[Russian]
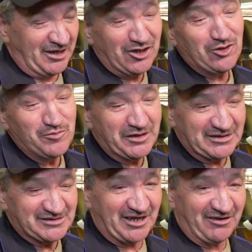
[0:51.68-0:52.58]
Я не
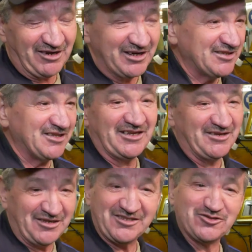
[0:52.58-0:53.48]
любитель себя хвалить
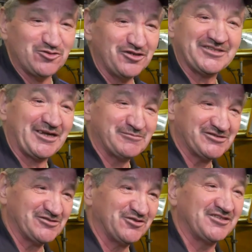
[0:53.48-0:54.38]
или это, что-то там,
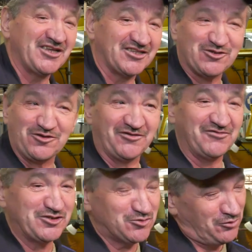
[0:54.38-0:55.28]
что-то где-то что-то
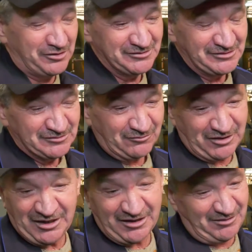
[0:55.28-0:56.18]
вещу.
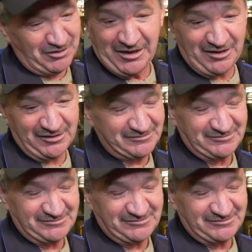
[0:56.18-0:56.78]
Вот это у меня...